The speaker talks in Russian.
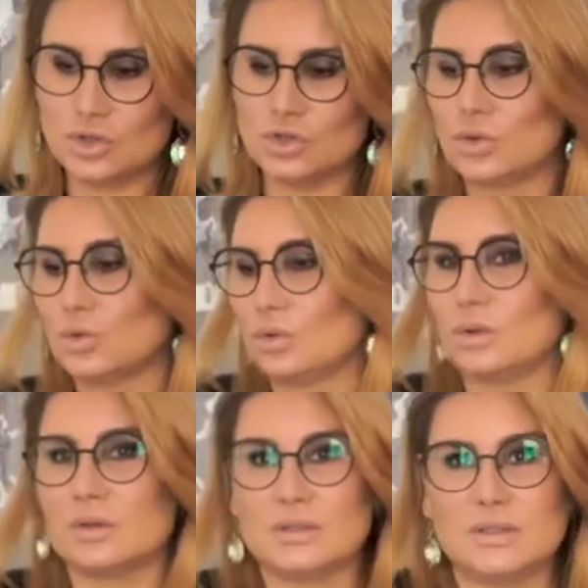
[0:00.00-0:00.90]

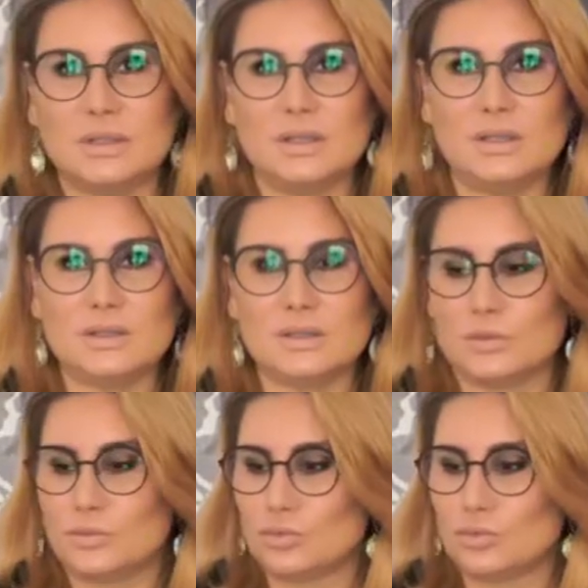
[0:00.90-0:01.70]
что здесь